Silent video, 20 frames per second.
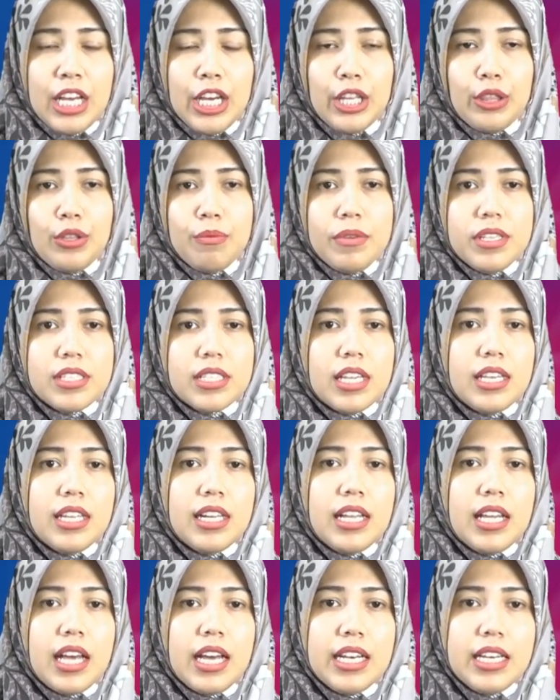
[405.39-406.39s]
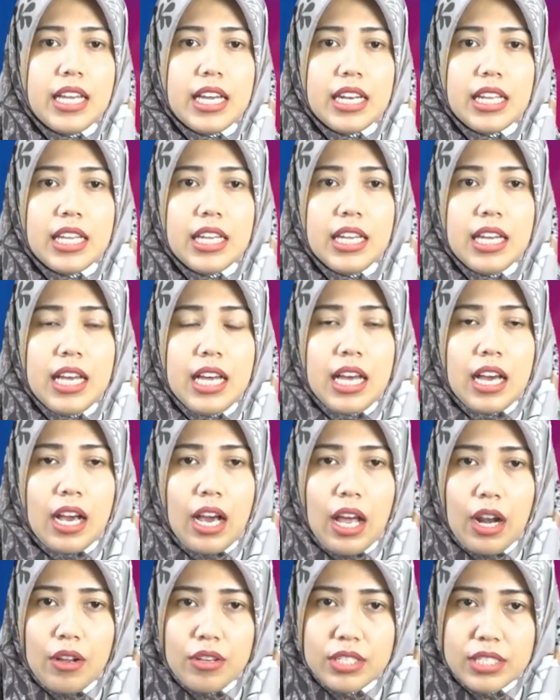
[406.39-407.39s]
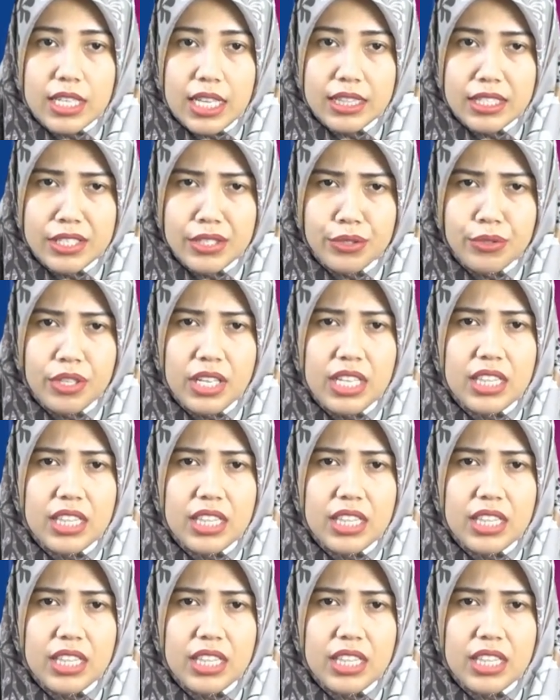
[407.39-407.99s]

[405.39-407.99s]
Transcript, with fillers: Itu bisa dilihat dari kalau statis itu